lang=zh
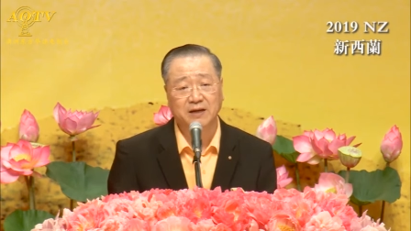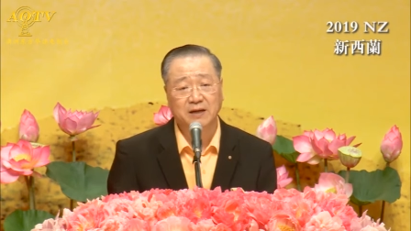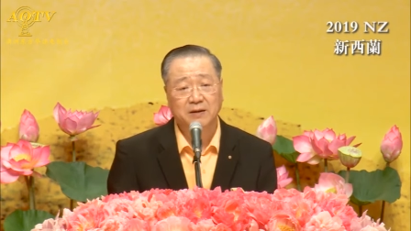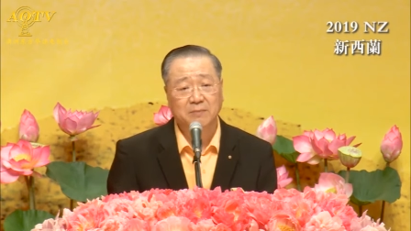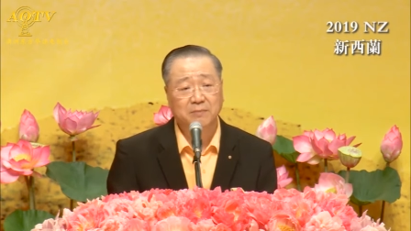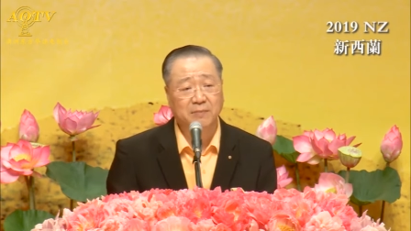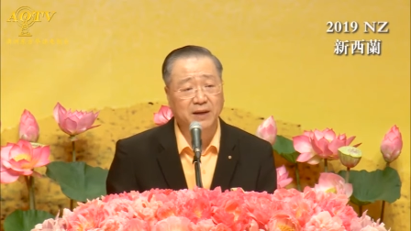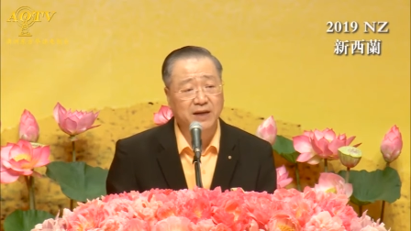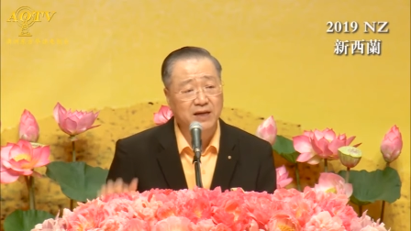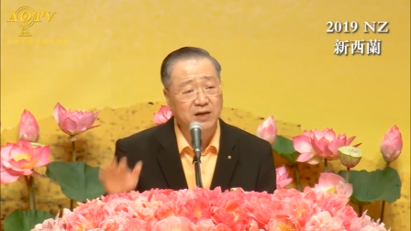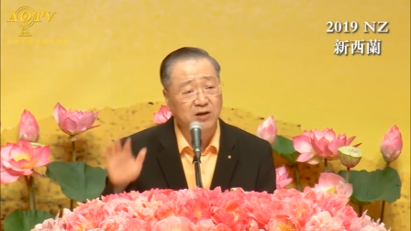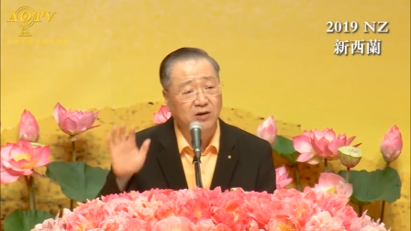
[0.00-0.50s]

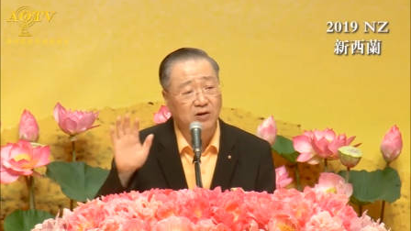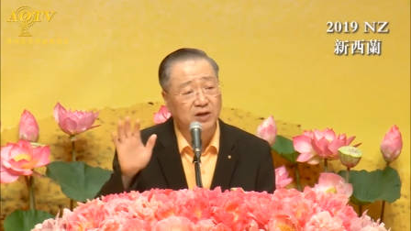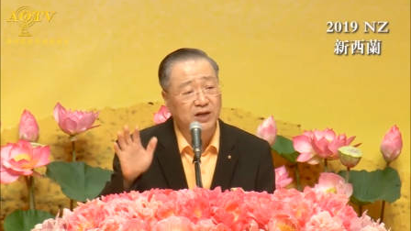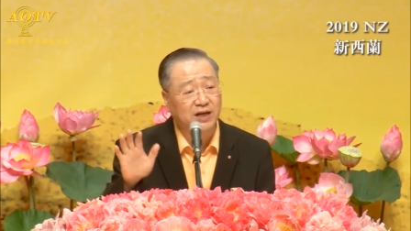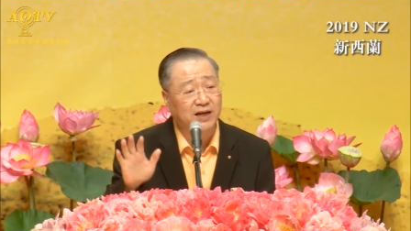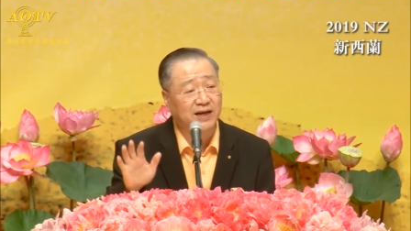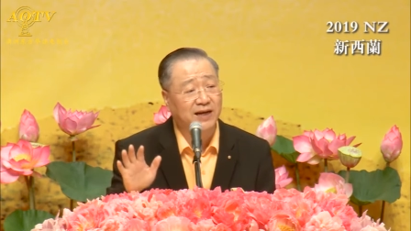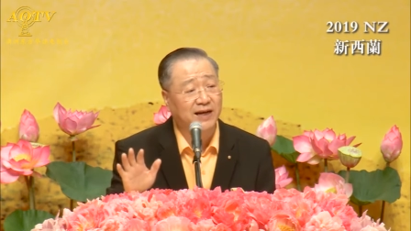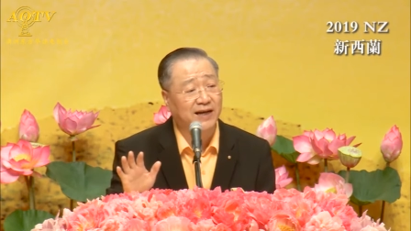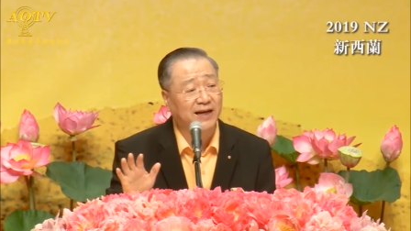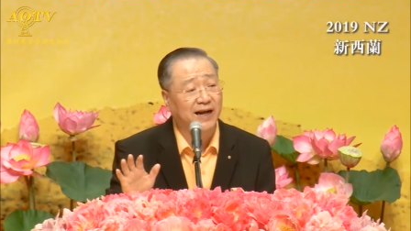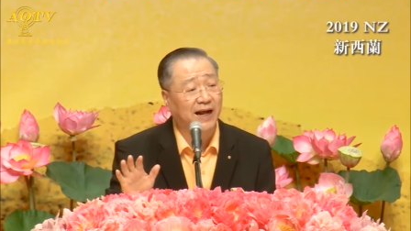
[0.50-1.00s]
没有一
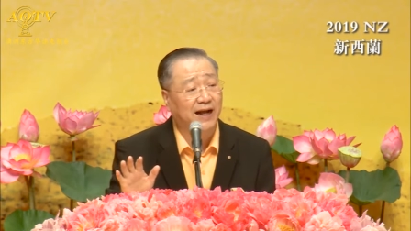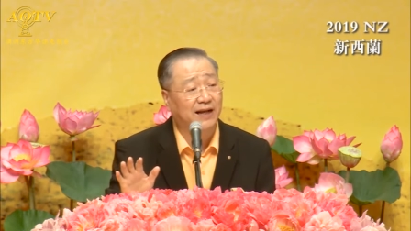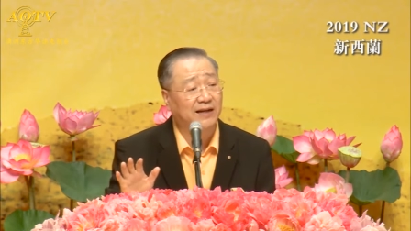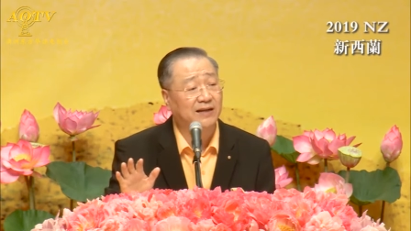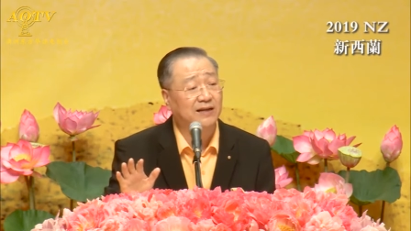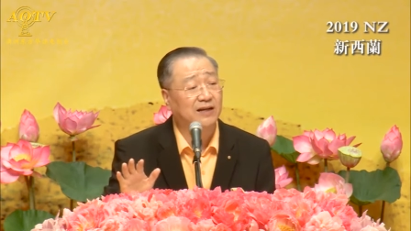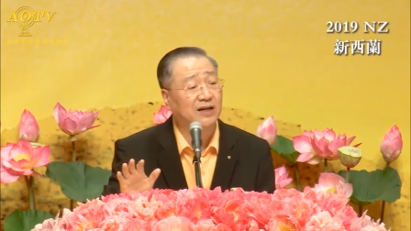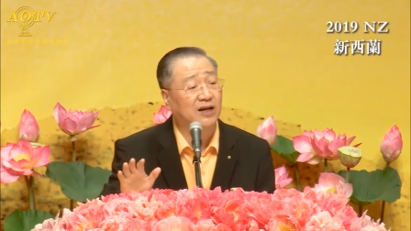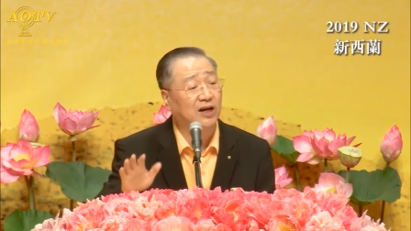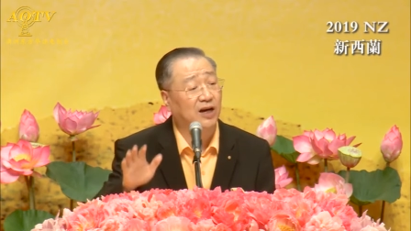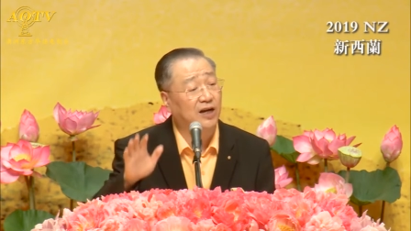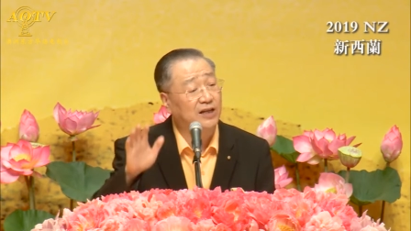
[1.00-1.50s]
个
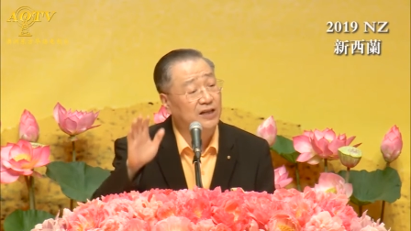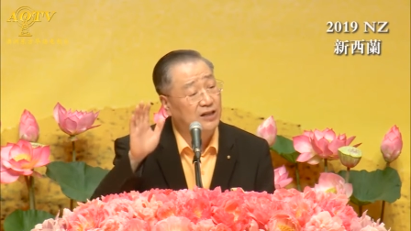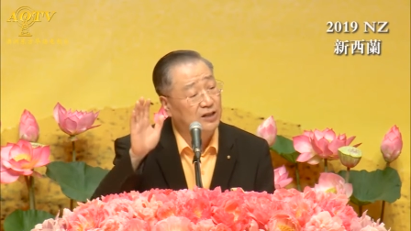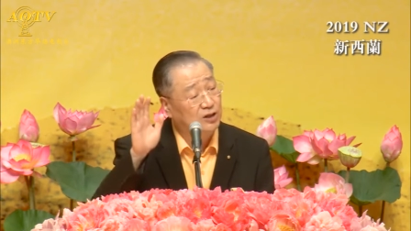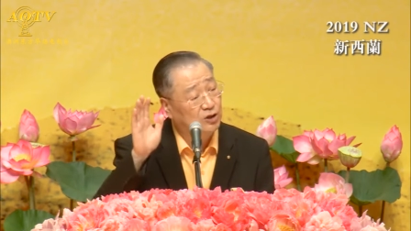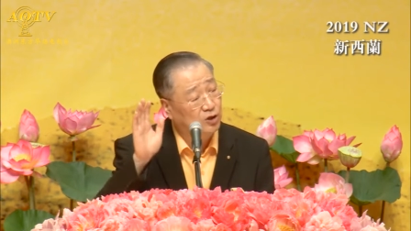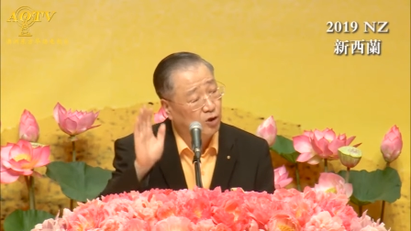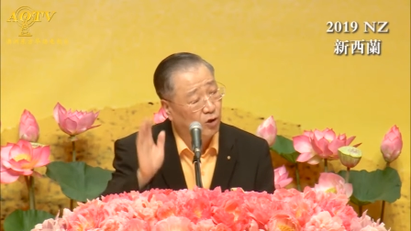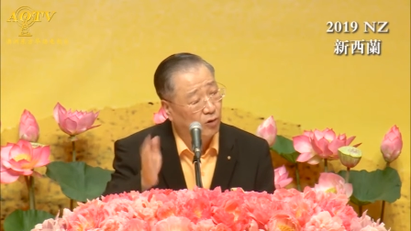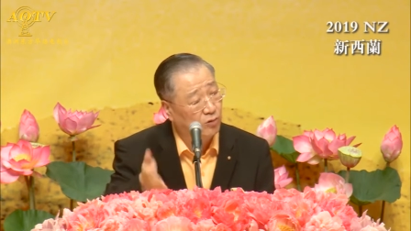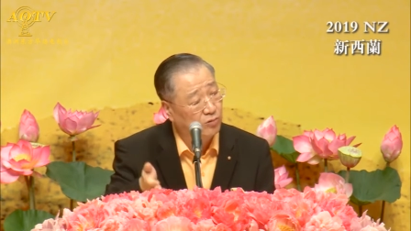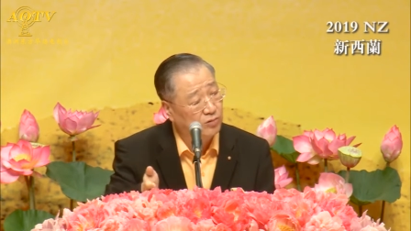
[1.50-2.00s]
人可以
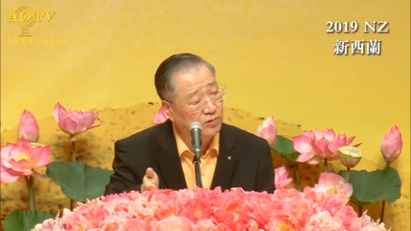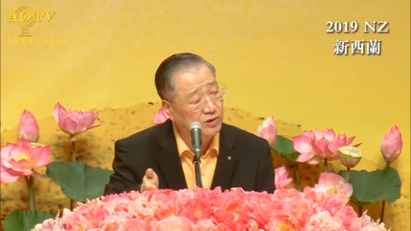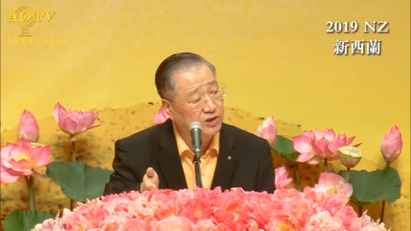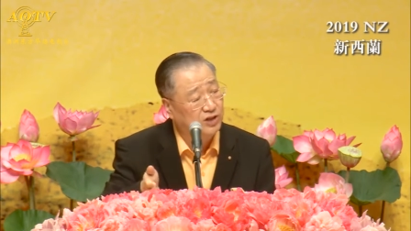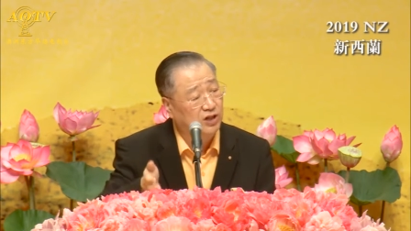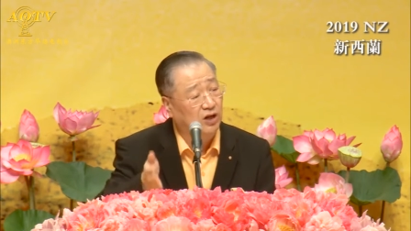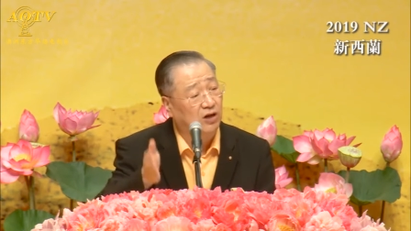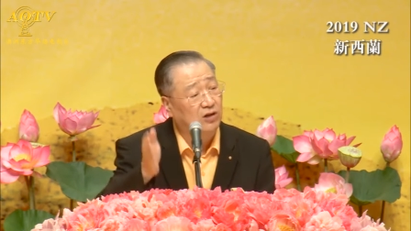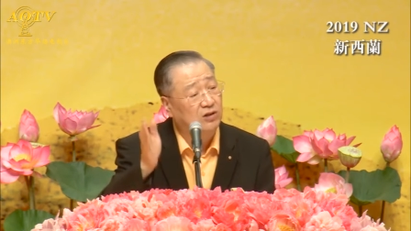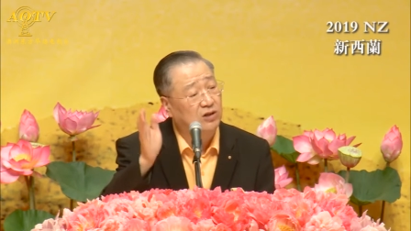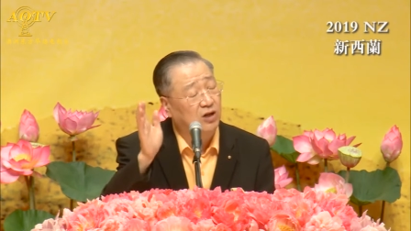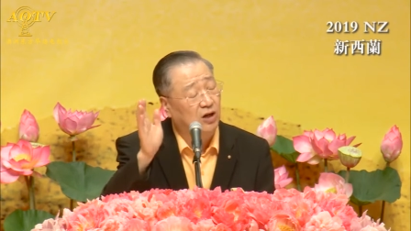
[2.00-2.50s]
从
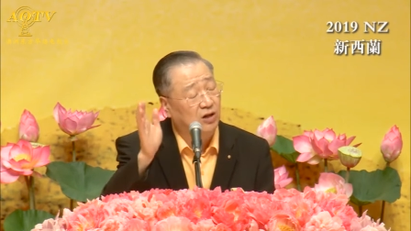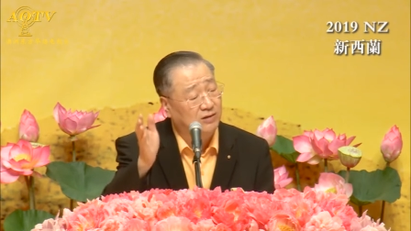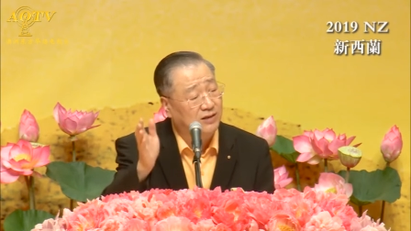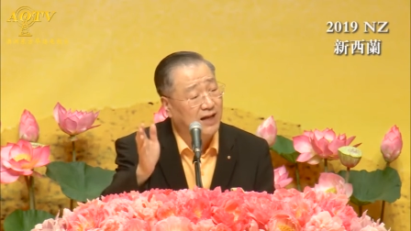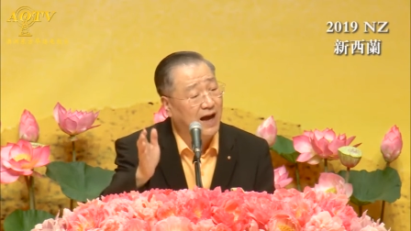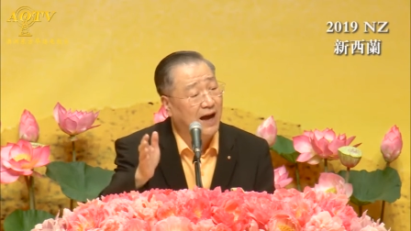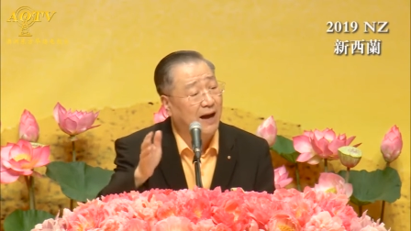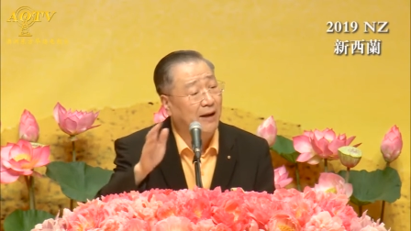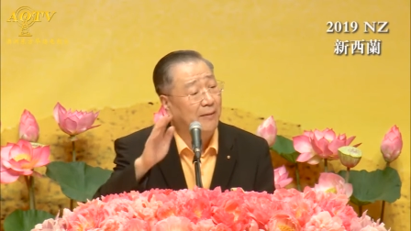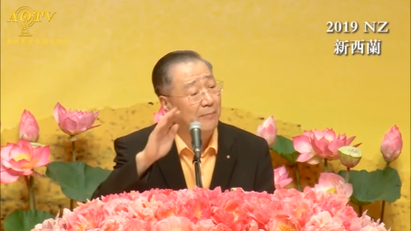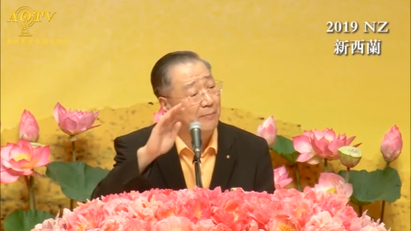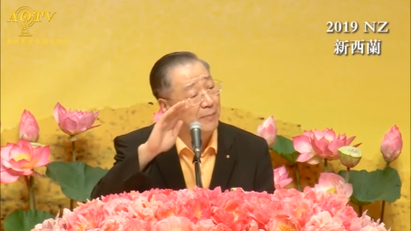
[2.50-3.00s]
小到
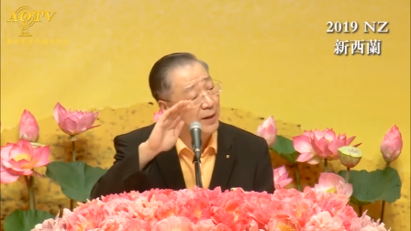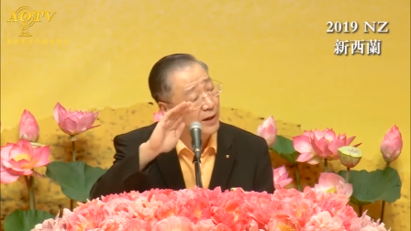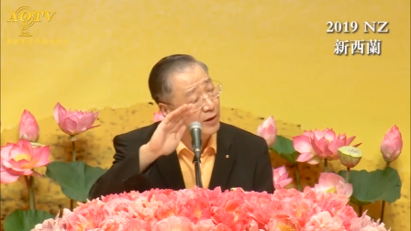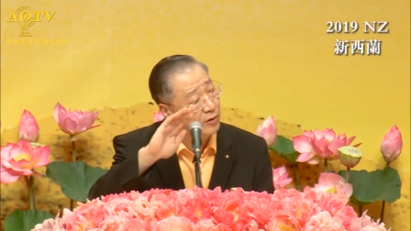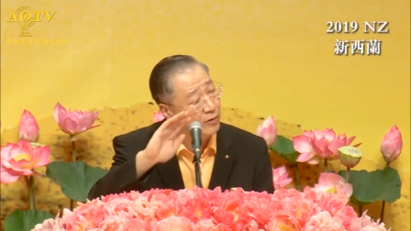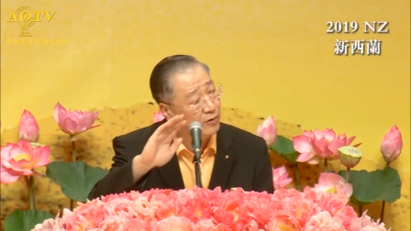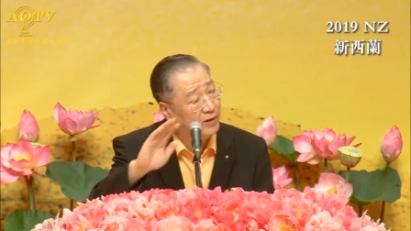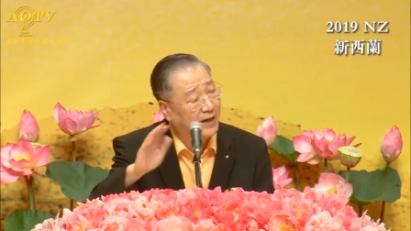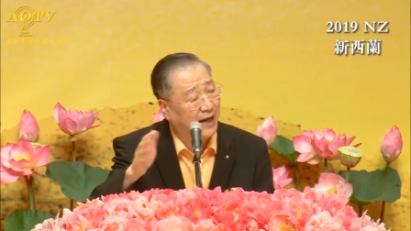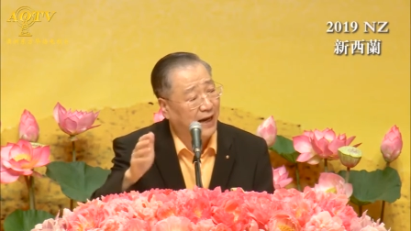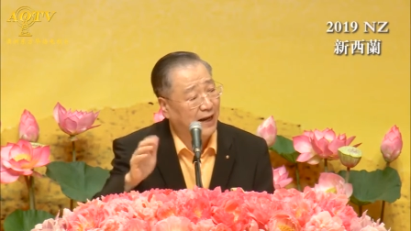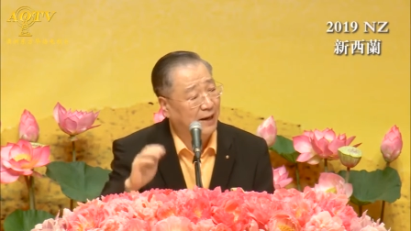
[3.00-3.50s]
大没有
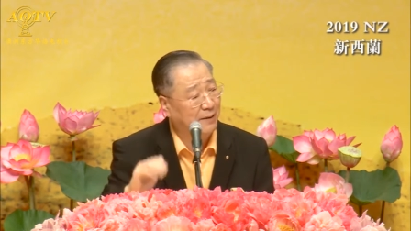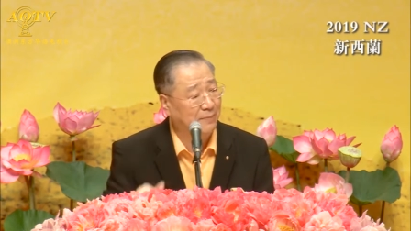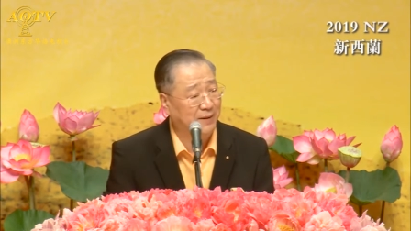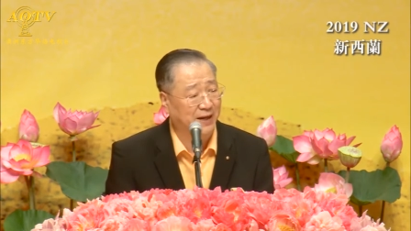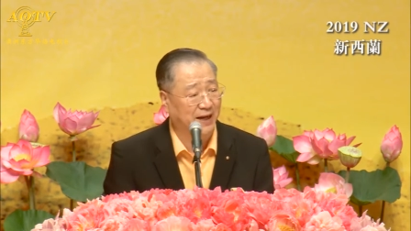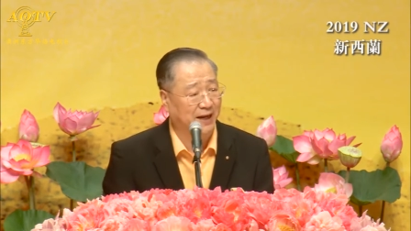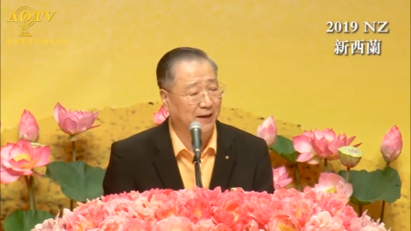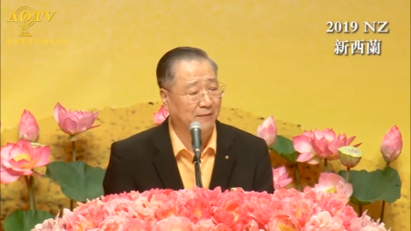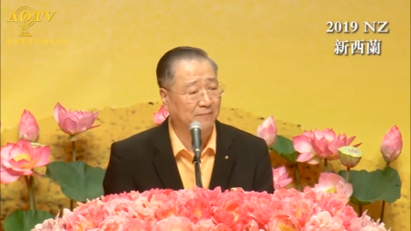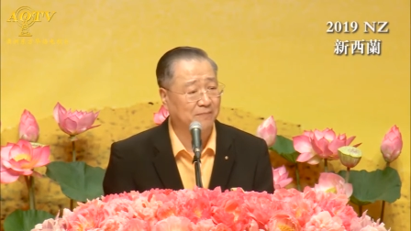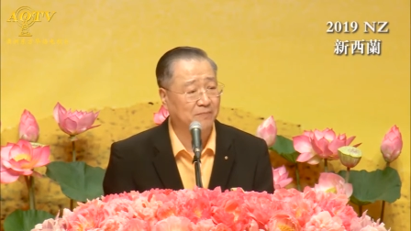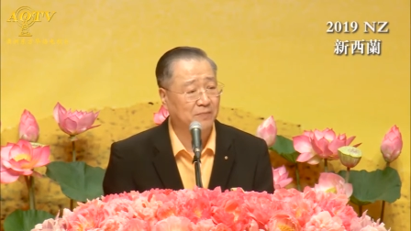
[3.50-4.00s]
改变。